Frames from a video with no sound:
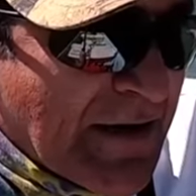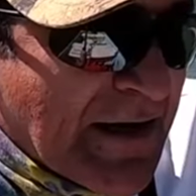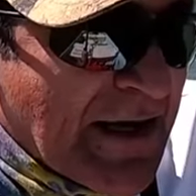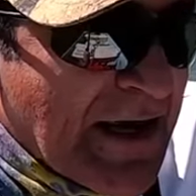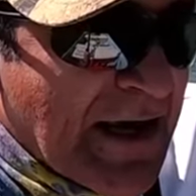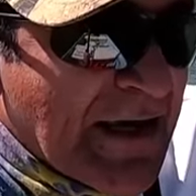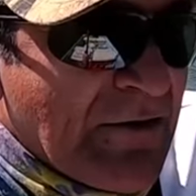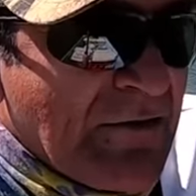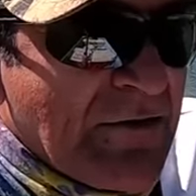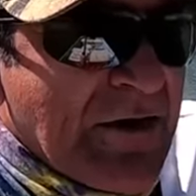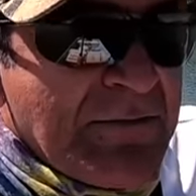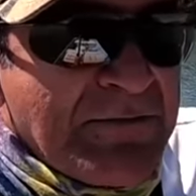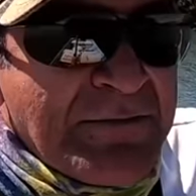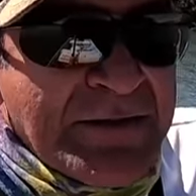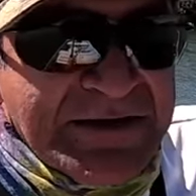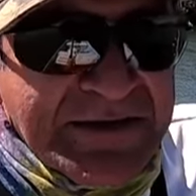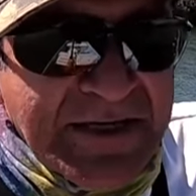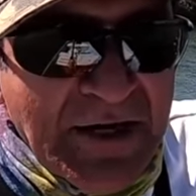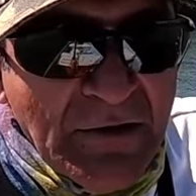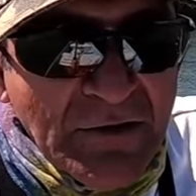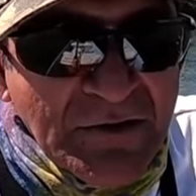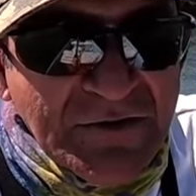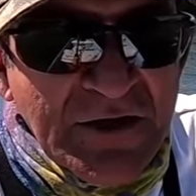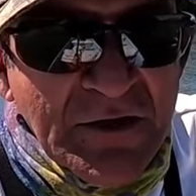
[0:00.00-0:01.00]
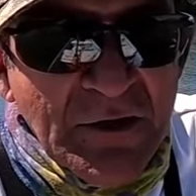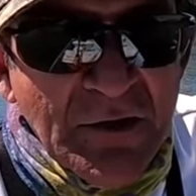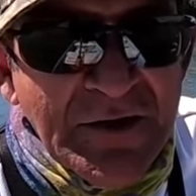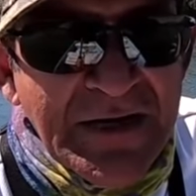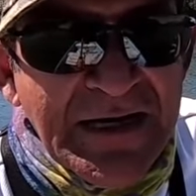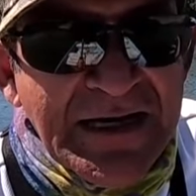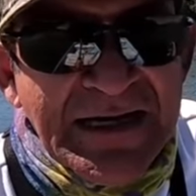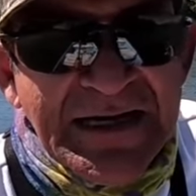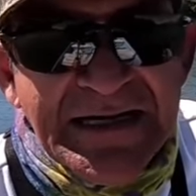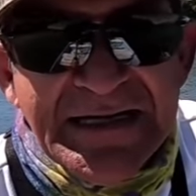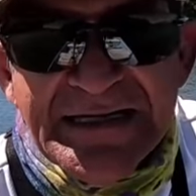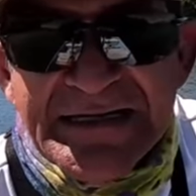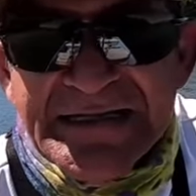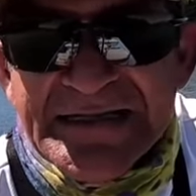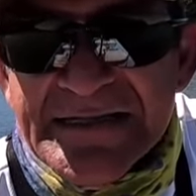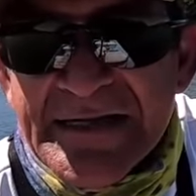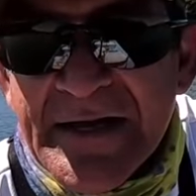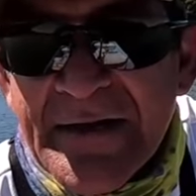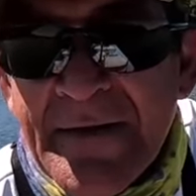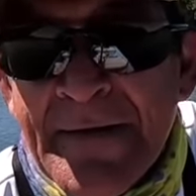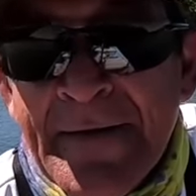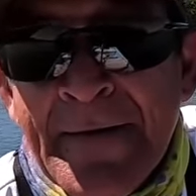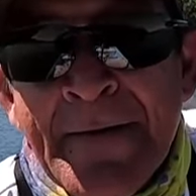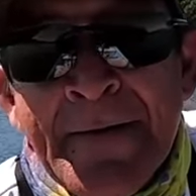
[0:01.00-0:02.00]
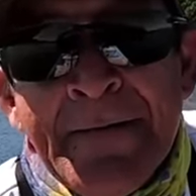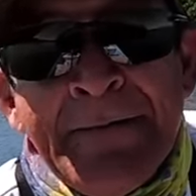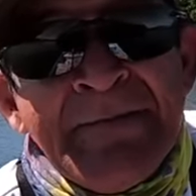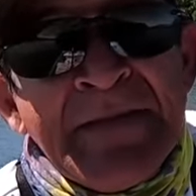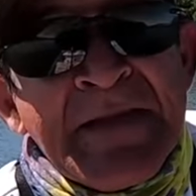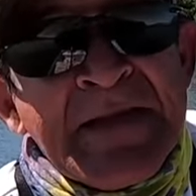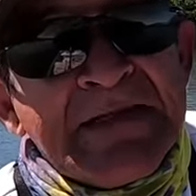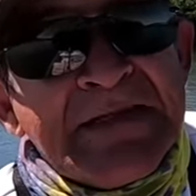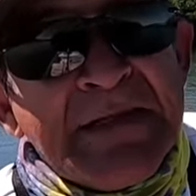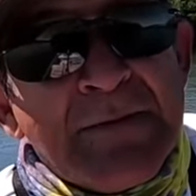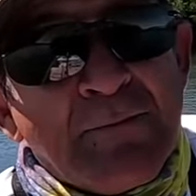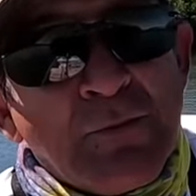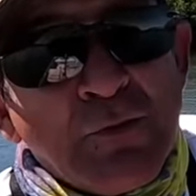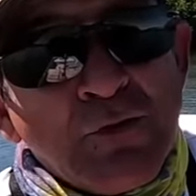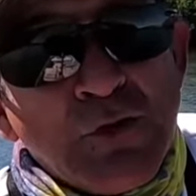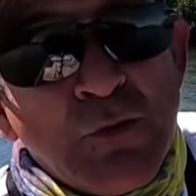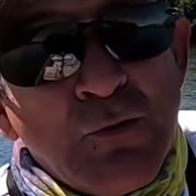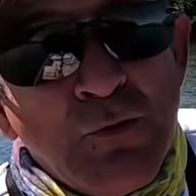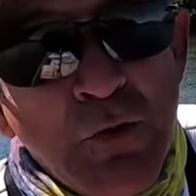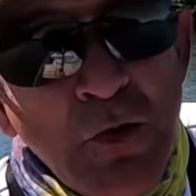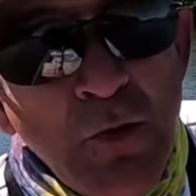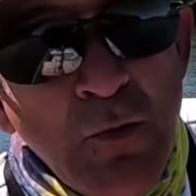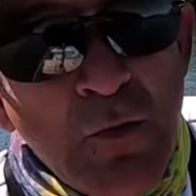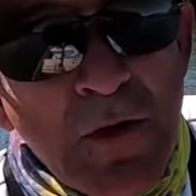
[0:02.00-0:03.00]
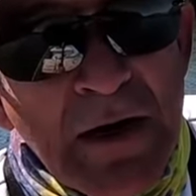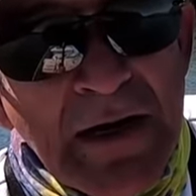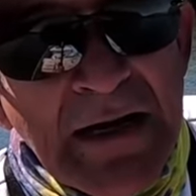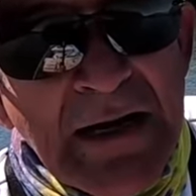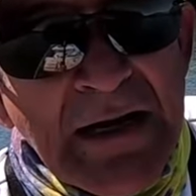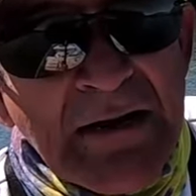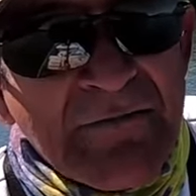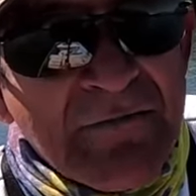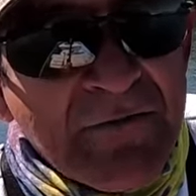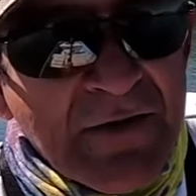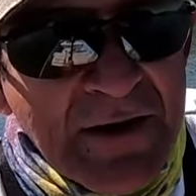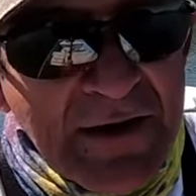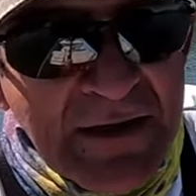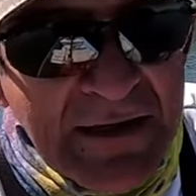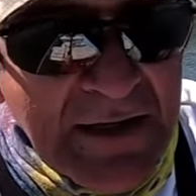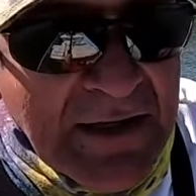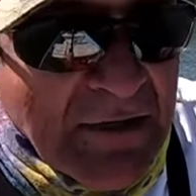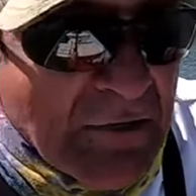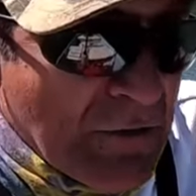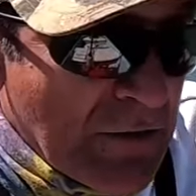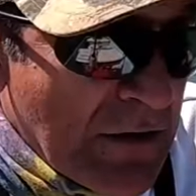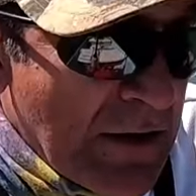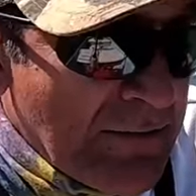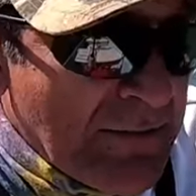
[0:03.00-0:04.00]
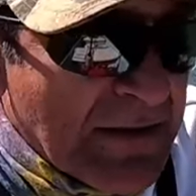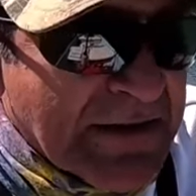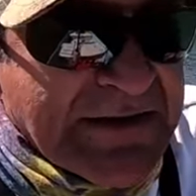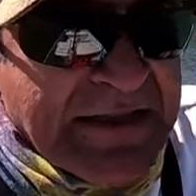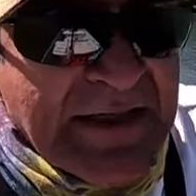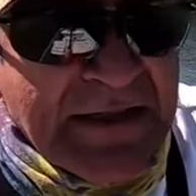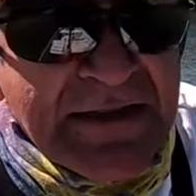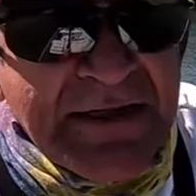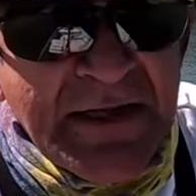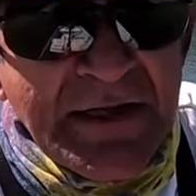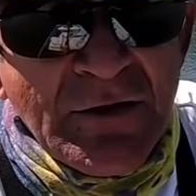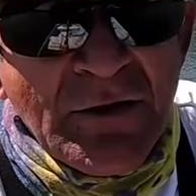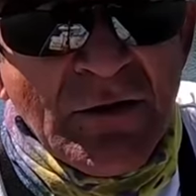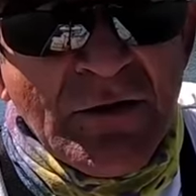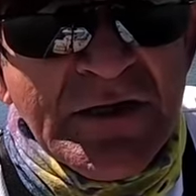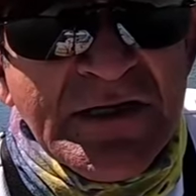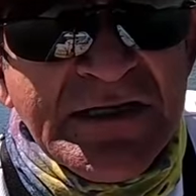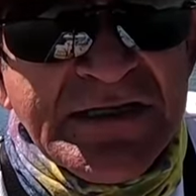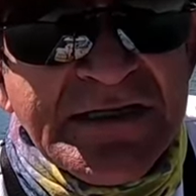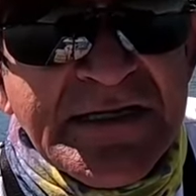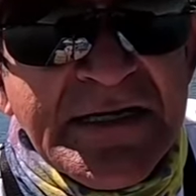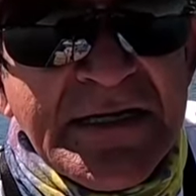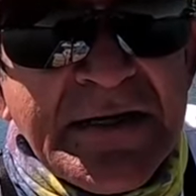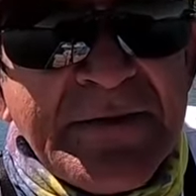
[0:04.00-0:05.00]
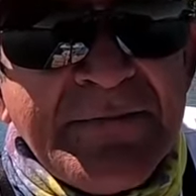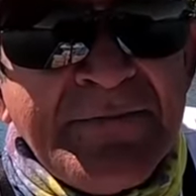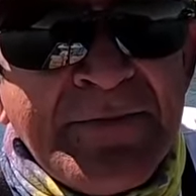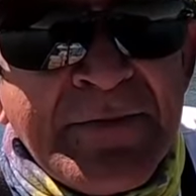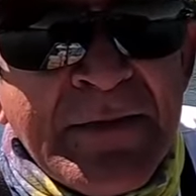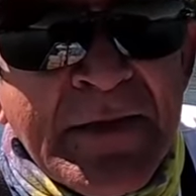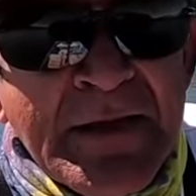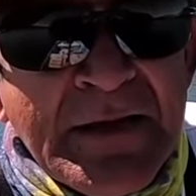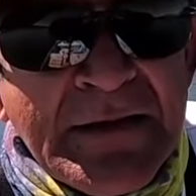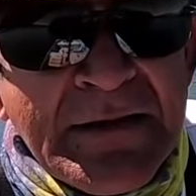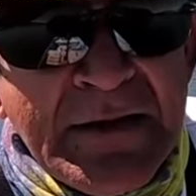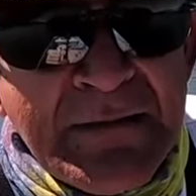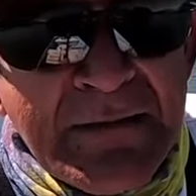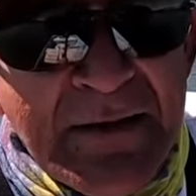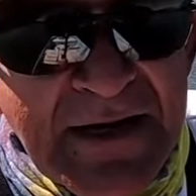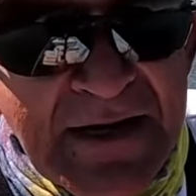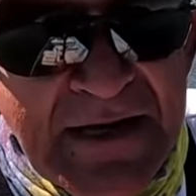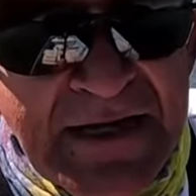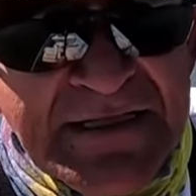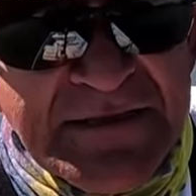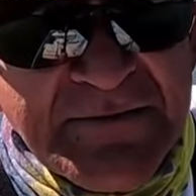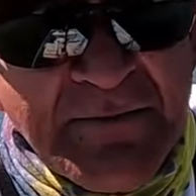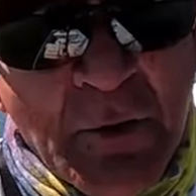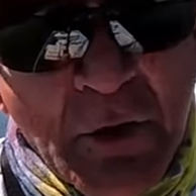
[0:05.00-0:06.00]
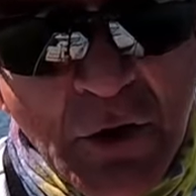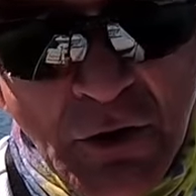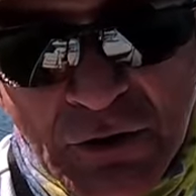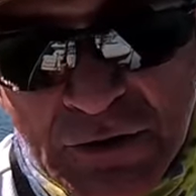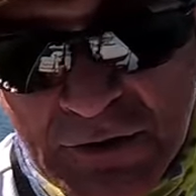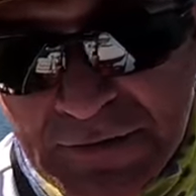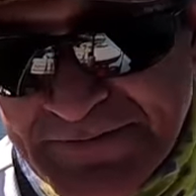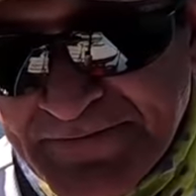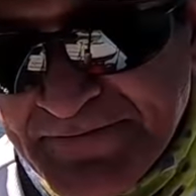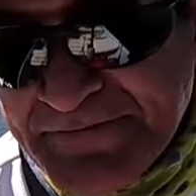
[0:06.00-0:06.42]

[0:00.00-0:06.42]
bajaron, el pescado salió de la raíz. Se puso muy buena la faena con el pacientito ese de Marine Sport